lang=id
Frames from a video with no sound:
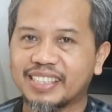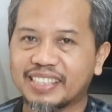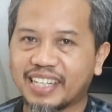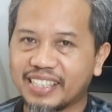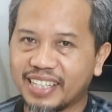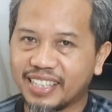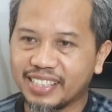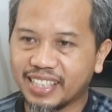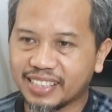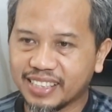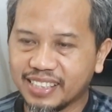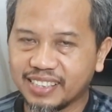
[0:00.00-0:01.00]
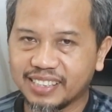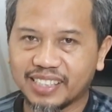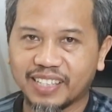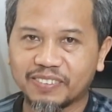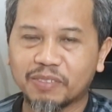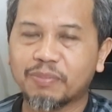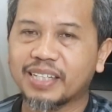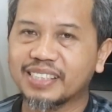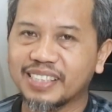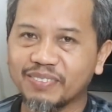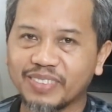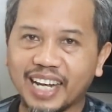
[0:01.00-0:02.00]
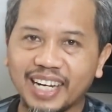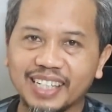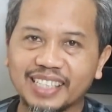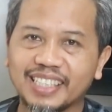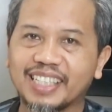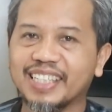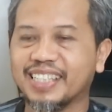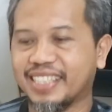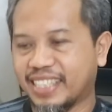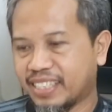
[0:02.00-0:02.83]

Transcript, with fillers: saya yakin insya Allah pasti menang ya